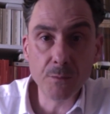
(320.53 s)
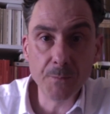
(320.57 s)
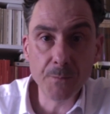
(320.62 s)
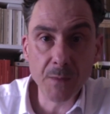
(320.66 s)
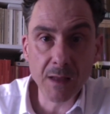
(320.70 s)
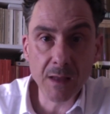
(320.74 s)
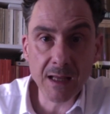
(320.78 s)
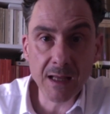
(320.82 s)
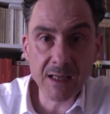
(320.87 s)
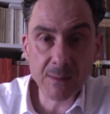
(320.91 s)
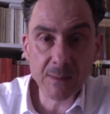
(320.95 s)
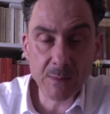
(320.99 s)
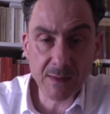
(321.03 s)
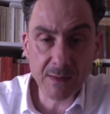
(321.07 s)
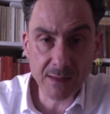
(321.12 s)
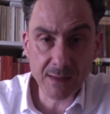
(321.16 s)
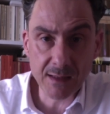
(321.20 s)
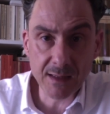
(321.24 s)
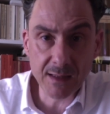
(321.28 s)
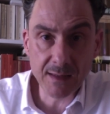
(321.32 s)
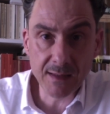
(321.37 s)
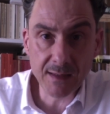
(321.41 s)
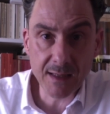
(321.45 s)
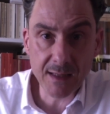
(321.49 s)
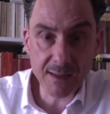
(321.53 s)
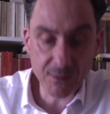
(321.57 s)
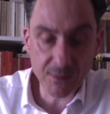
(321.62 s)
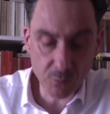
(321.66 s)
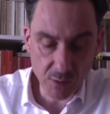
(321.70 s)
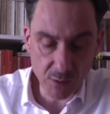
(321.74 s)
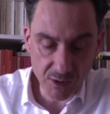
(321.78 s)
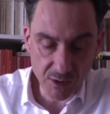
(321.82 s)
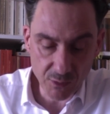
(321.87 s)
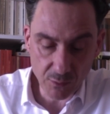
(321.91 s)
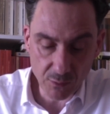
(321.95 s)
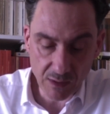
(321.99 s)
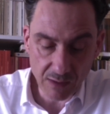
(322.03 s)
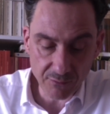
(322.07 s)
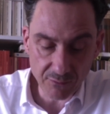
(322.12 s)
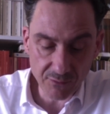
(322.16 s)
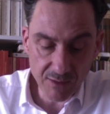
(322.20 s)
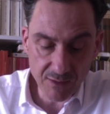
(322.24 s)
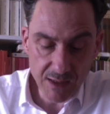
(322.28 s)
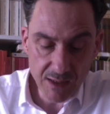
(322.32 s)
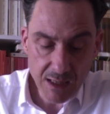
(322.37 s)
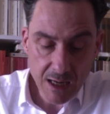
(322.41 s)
la spécialité histoire-géographie